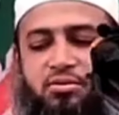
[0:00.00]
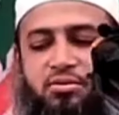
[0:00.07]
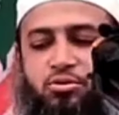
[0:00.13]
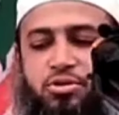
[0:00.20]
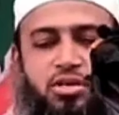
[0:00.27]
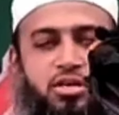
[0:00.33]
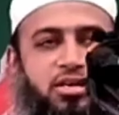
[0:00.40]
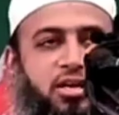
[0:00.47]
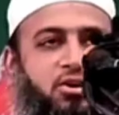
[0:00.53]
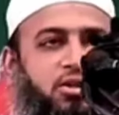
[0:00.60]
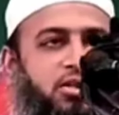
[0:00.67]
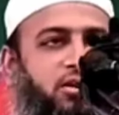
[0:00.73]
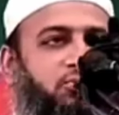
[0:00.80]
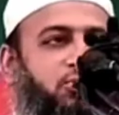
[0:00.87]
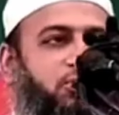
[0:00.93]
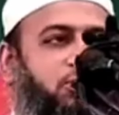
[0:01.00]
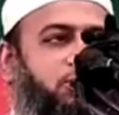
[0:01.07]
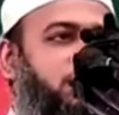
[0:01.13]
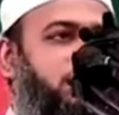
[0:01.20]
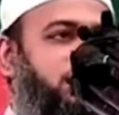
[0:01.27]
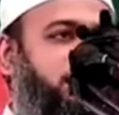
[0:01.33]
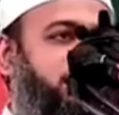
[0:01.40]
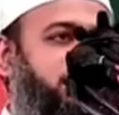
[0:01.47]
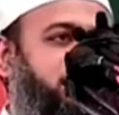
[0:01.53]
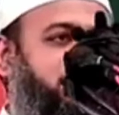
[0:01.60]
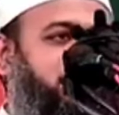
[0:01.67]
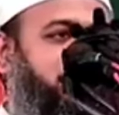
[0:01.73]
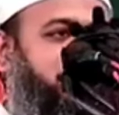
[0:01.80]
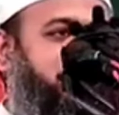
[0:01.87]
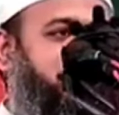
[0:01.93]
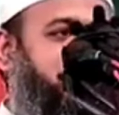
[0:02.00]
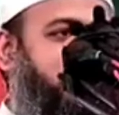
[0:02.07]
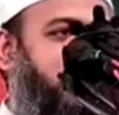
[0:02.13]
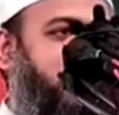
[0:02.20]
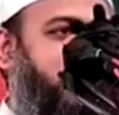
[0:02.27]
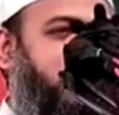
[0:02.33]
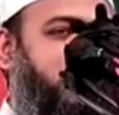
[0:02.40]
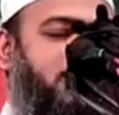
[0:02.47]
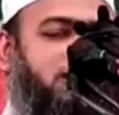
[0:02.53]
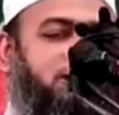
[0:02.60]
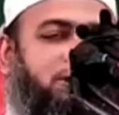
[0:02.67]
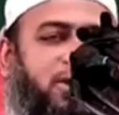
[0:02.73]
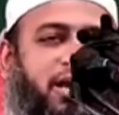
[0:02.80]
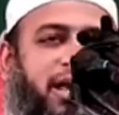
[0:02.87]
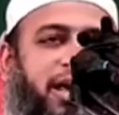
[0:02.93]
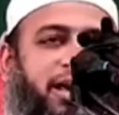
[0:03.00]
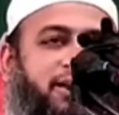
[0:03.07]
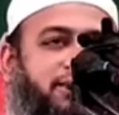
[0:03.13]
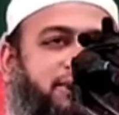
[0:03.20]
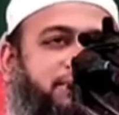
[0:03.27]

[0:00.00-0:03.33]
দু তিনটে কথা বলবো নাম্বার এক